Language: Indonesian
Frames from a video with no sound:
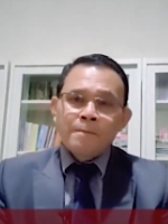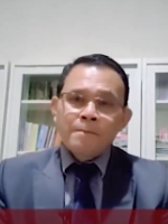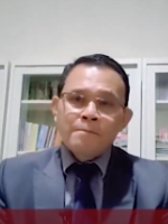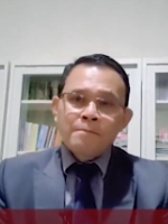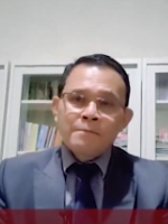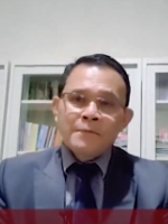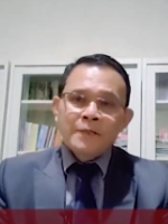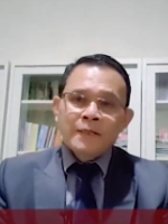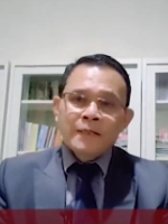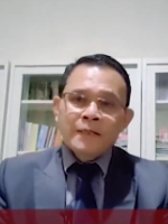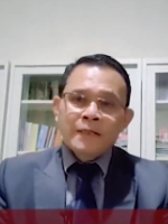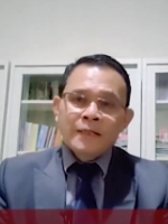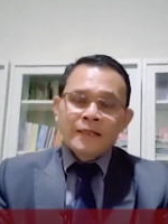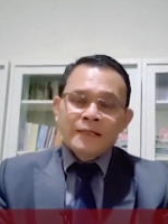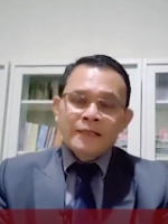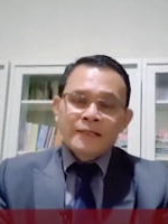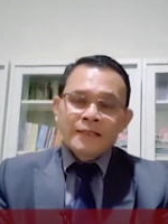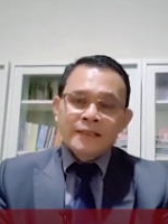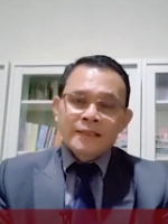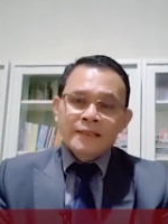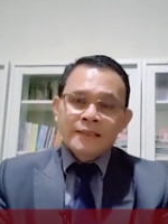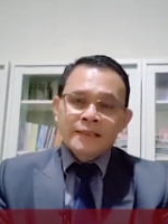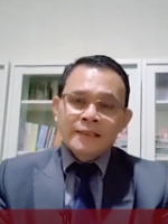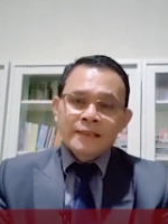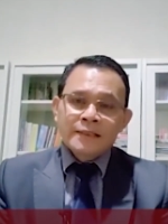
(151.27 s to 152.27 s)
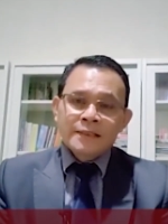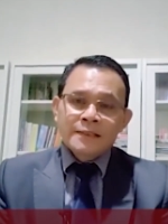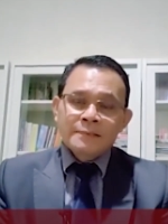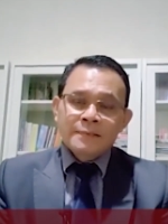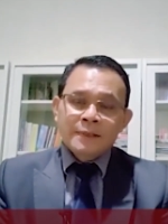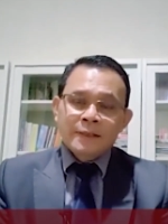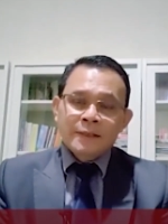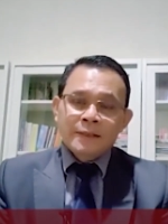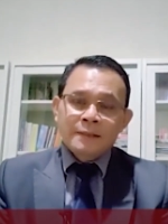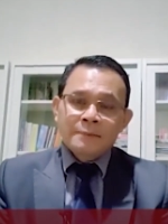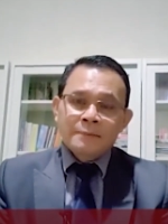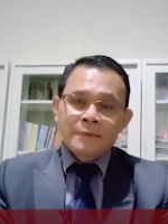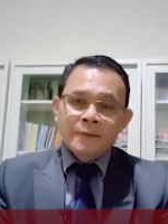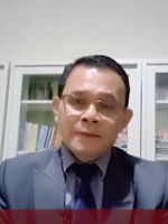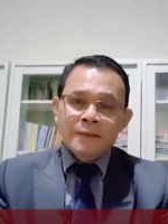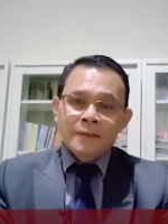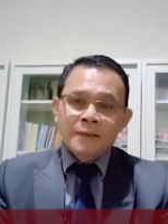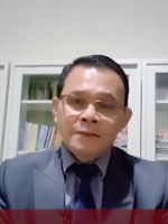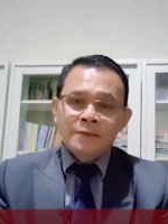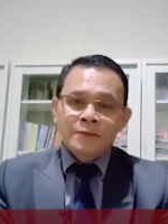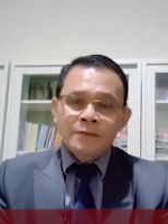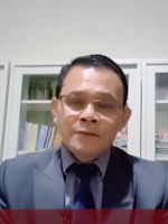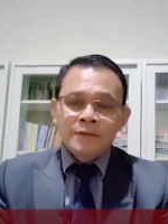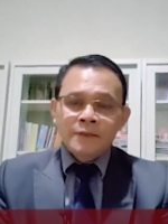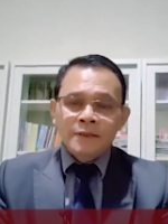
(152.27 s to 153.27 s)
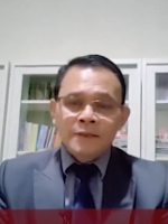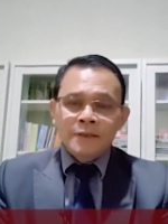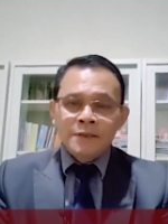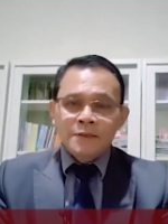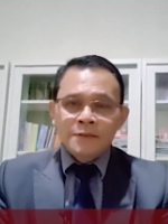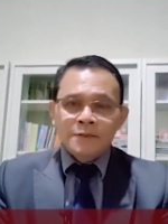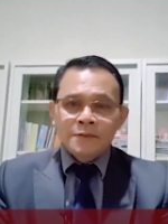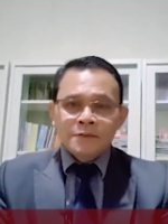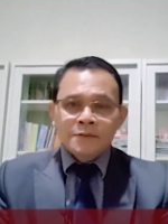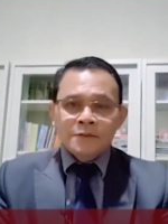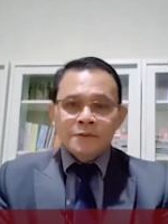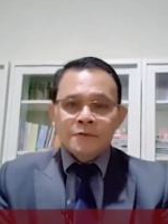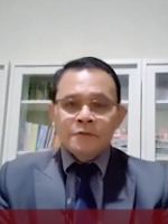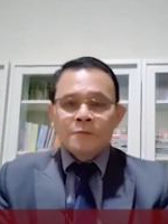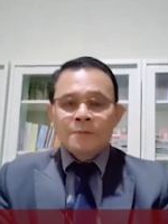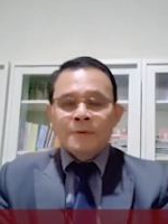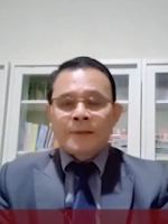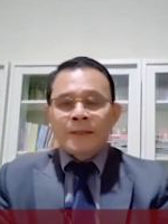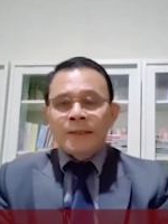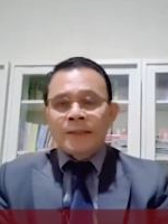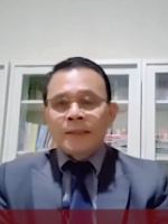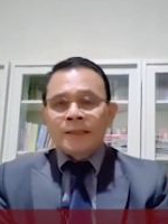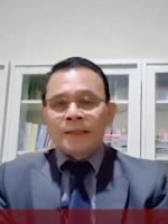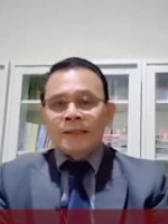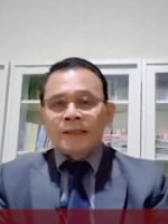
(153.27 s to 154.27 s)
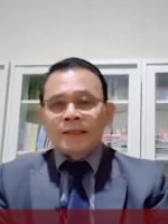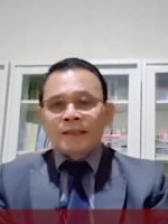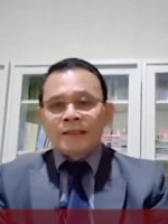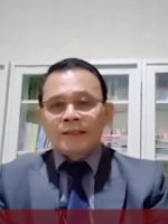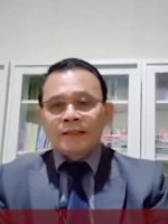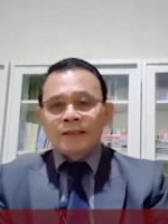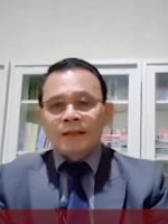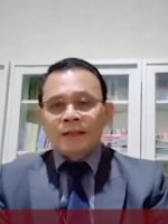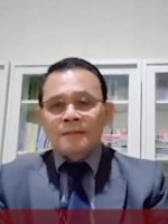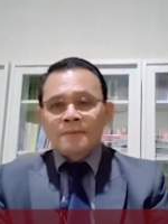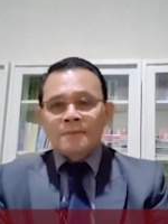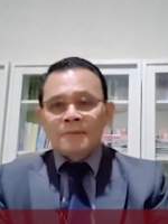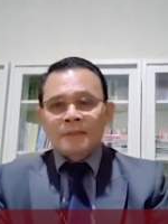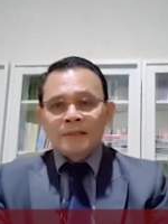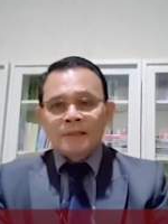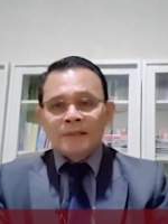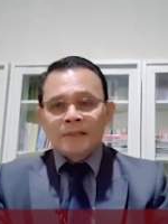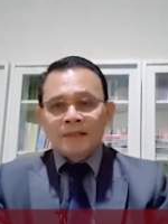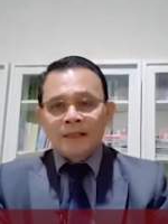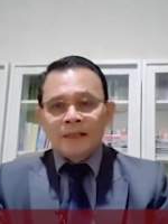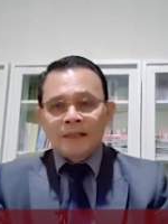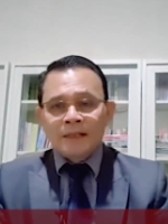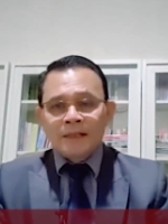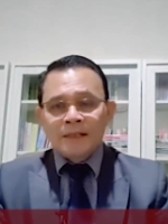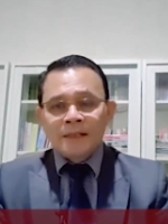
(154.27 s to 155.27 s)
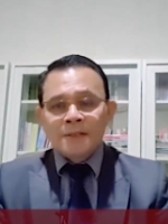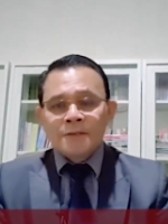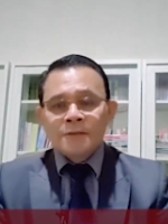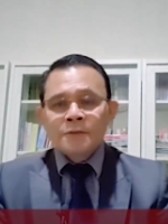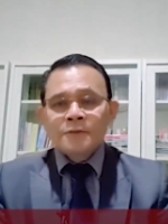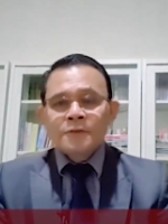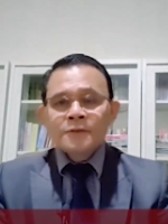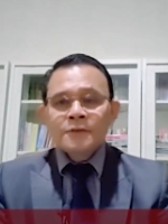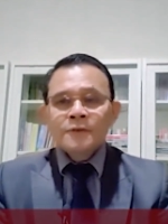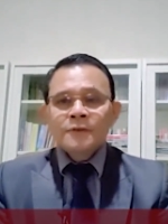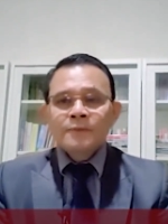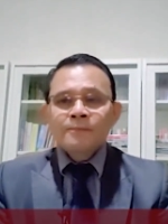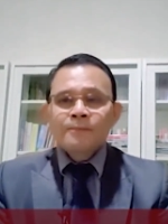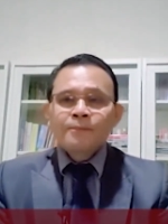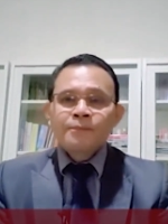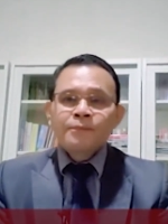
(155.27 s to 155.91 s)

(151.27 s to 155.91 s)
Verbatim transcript: mengingatkan kita sebagai pengikut Yesus, supaya kita yang telah mengenal Yesus,